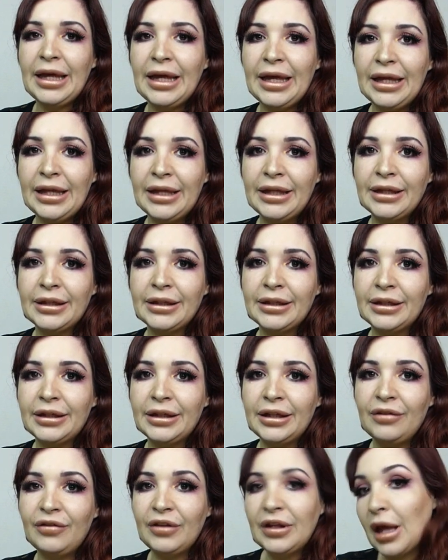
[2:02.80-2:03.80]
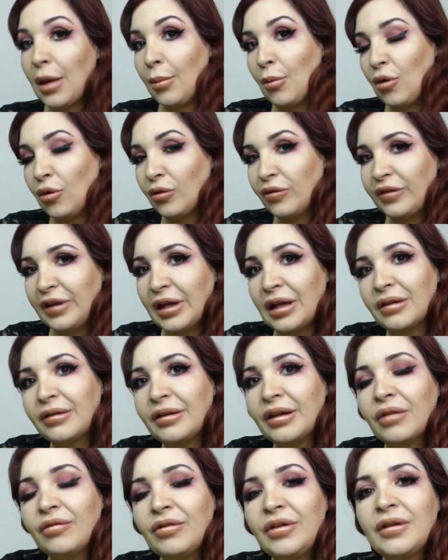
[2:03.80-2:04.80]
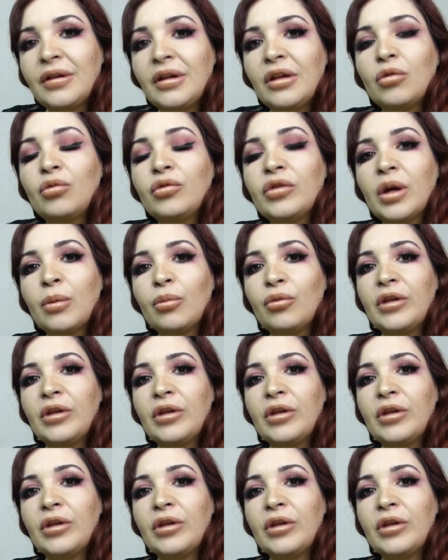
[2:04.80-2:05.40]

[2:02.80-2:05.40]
et Évidemment, c'est un service qui coûte un peu